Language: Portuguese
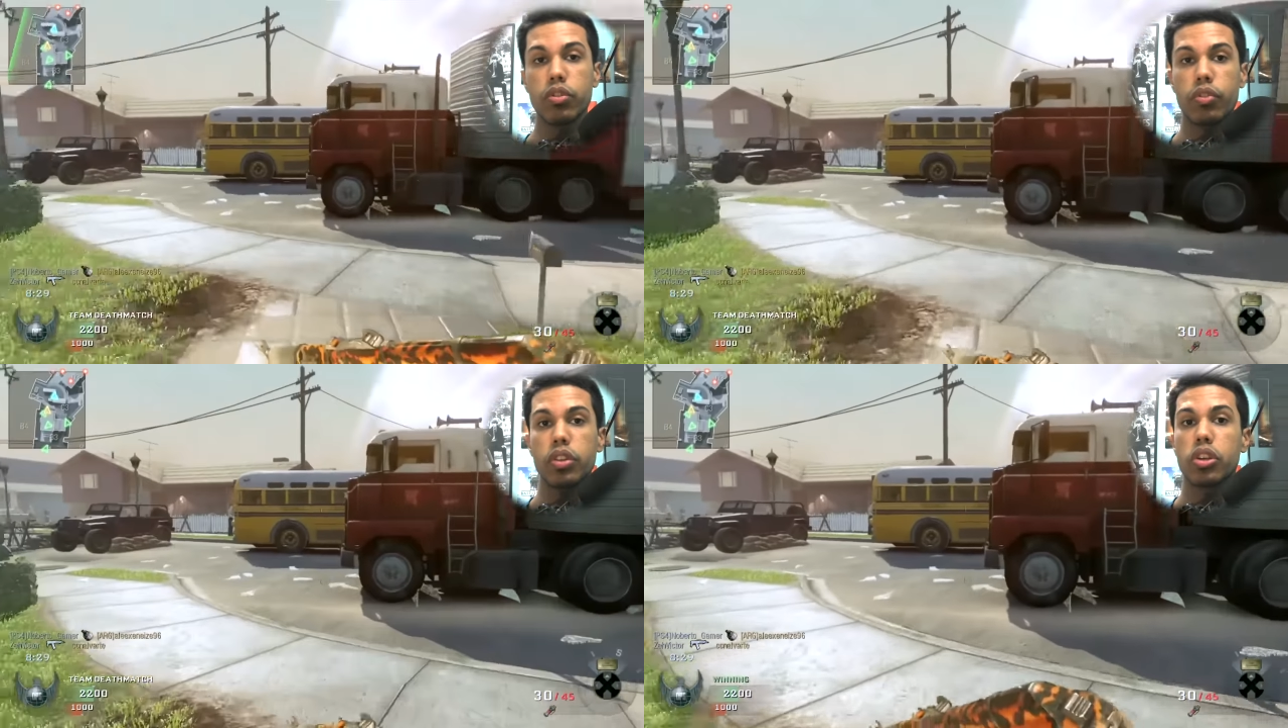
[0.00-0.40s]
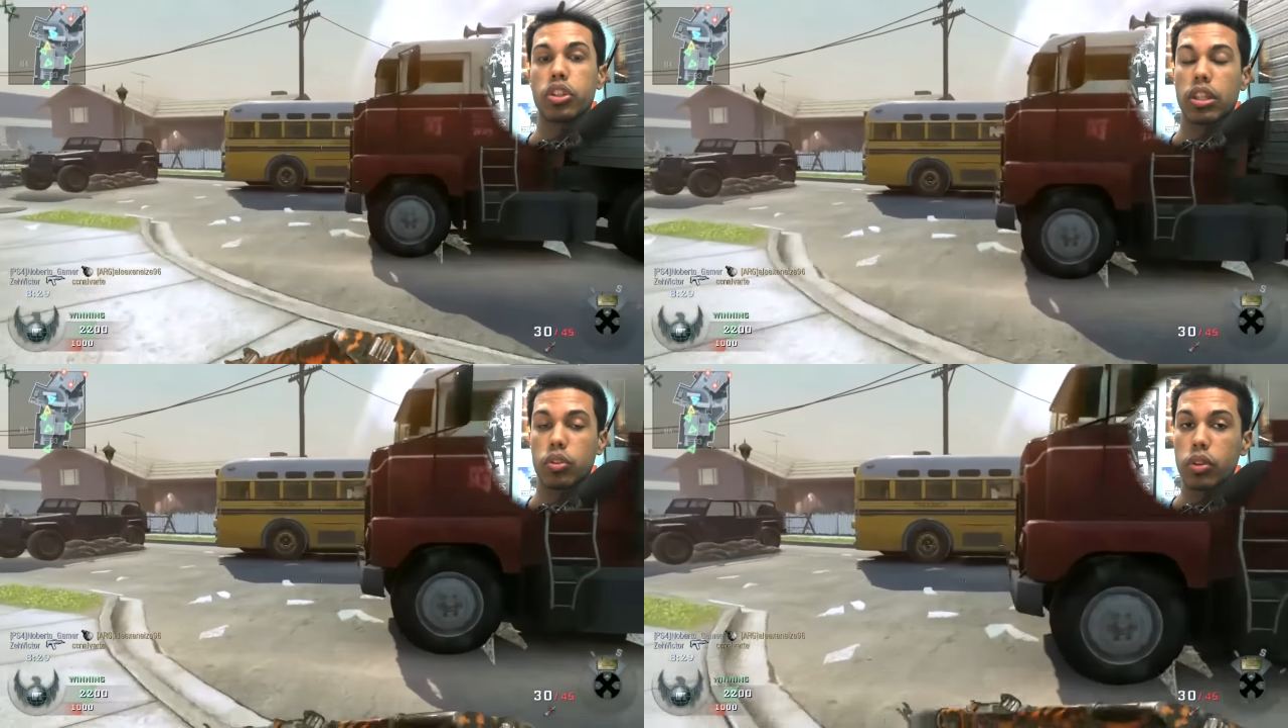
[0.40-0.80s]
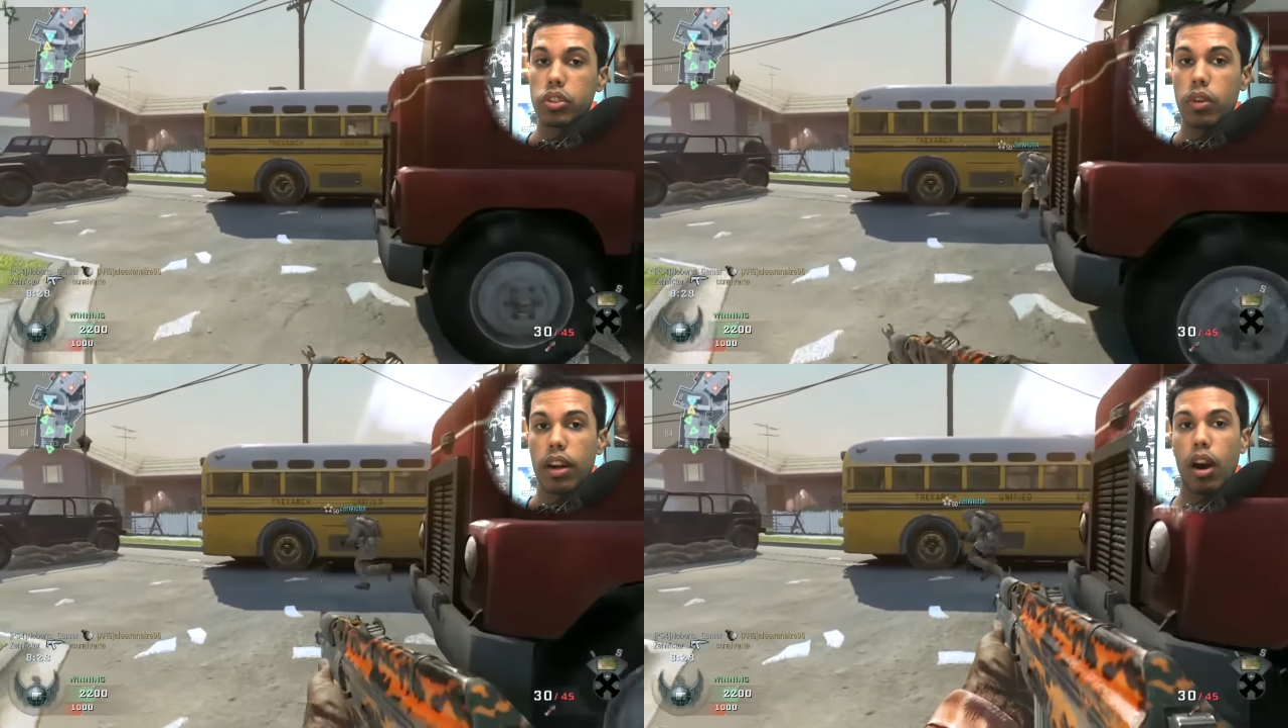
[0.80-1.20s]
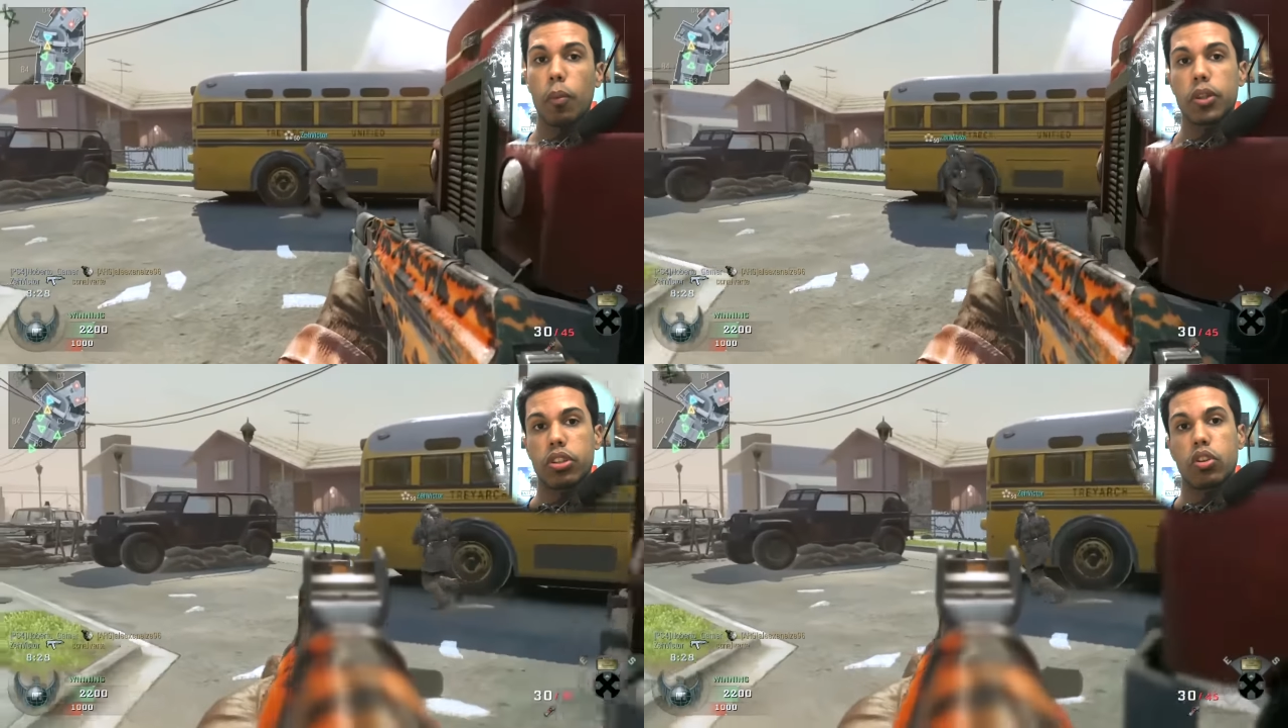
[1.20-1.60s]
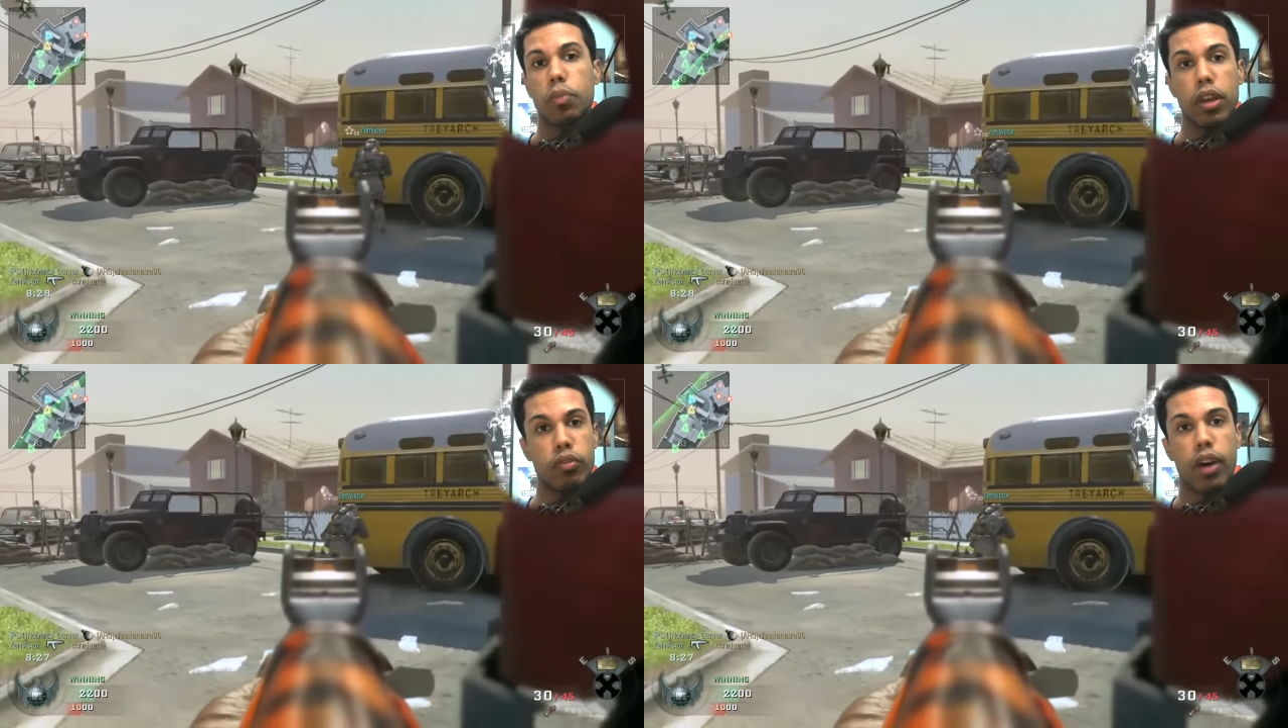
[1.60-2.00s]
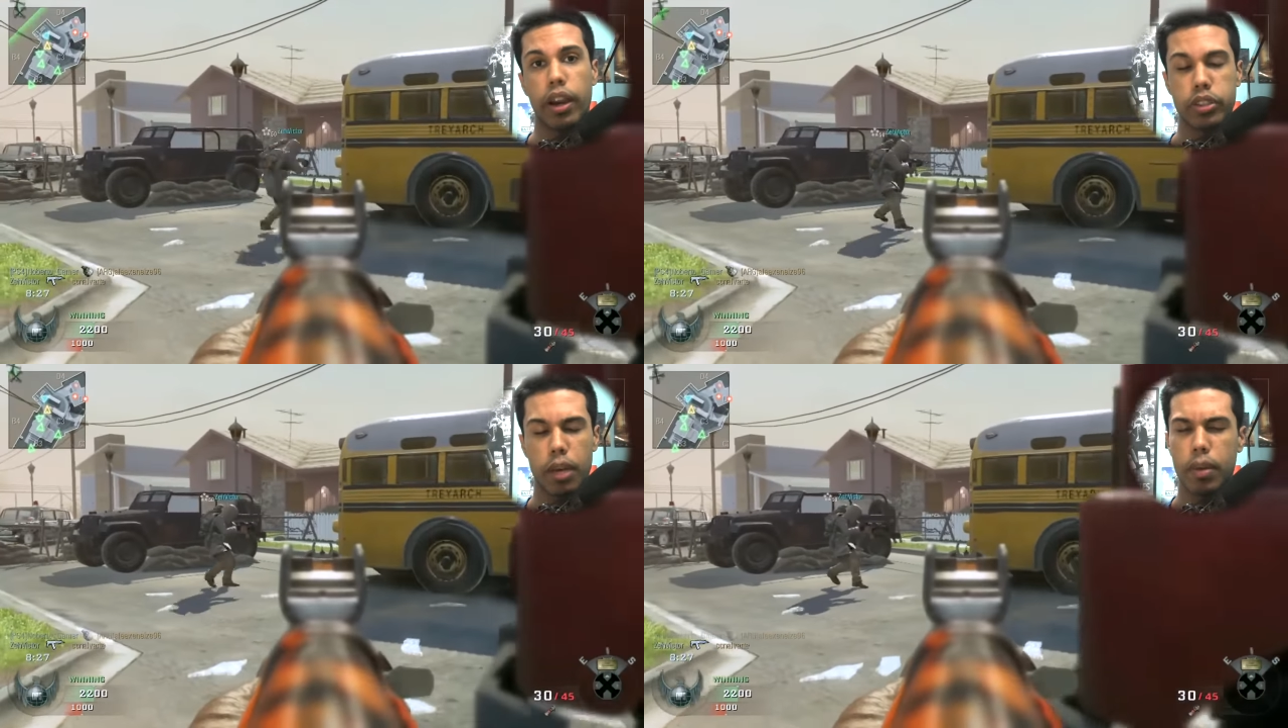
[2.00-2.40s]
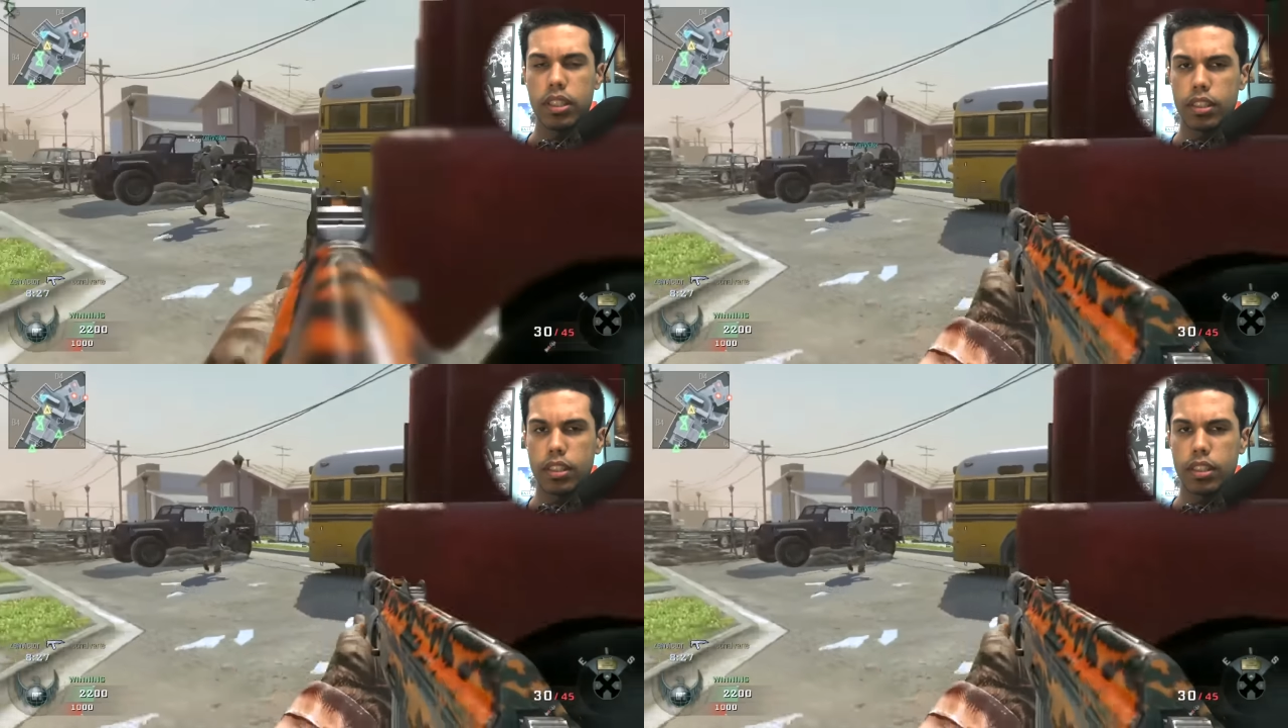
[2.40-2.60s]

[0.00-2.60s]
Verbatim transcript: de um vídeo que eu já trouxe no canal mostrando como é que faz, tá? É bem